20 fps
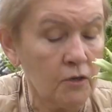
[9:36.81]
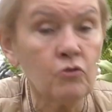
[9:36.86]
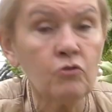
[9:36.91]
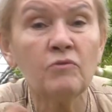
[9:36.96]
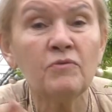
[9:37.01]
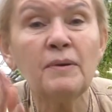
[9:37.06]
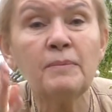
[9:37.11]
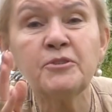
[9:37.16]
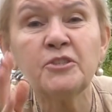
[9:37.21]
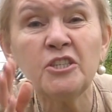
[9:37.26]
Ну,
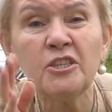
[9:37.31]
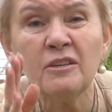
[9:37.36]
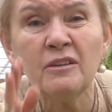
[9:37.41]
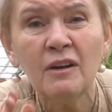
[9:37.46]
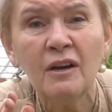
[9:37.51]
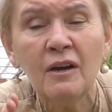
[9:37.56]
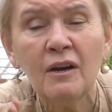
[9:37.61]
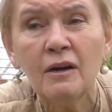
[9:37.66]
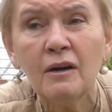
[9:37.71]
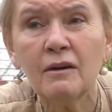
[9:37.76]
вообще,
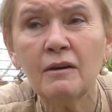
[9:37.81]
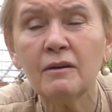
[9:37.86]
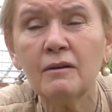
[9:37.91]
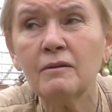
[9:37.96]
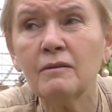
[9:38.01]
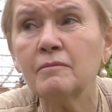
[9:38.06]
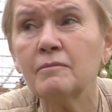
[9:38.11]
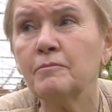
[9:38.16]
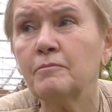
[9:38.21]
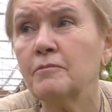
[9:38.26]

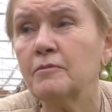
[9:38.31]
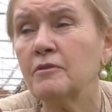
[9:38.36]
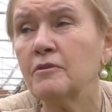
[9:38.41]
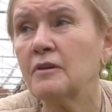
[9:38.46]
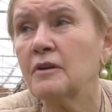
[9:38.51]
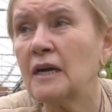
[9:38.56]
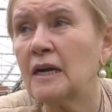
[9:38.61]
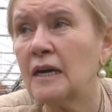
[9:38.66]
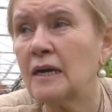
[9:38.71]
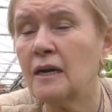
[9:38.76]
э,
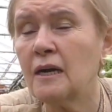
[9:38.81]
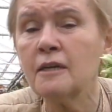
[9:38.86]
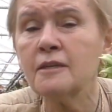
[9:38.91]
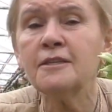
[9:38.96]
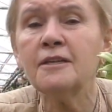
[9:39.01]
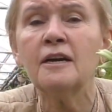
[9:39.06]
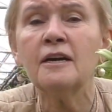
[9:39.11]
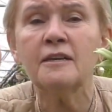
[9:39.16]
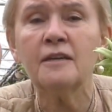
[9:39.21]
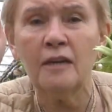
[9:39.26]

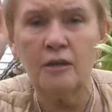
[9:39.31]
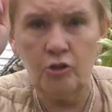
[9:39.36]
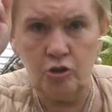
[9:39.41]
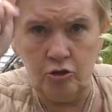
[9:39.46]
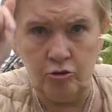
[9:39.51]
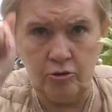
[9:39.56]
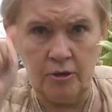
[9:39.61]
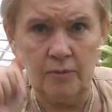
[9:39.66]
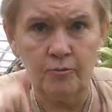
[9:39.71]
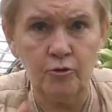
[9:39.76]
когда я
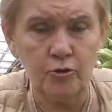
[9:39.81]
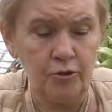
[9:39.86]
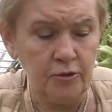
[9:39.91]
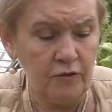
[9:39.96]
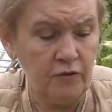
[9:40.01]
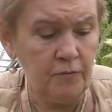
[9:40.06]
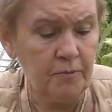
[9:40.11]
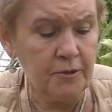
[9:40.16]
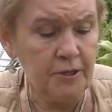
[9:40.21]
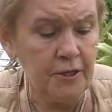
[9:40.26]
еще
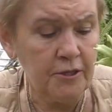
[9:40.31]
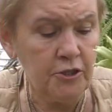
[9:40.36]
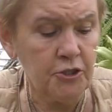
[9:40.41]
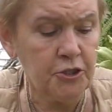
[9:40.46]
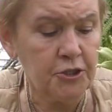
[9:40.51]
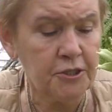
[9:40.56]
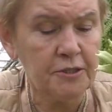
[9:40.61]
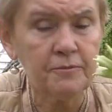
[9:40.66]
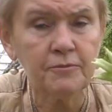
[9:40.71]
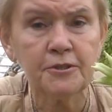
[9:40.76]
работала в
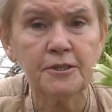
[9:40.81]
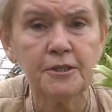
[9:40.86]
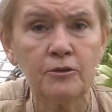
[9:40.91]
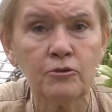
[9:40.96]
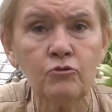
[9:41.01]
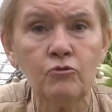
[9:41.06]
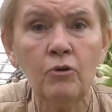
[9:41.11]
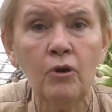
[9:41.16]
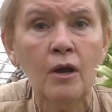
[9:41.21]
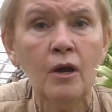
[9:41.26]
ботаническом
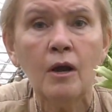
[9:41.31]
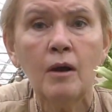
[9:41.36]
саду,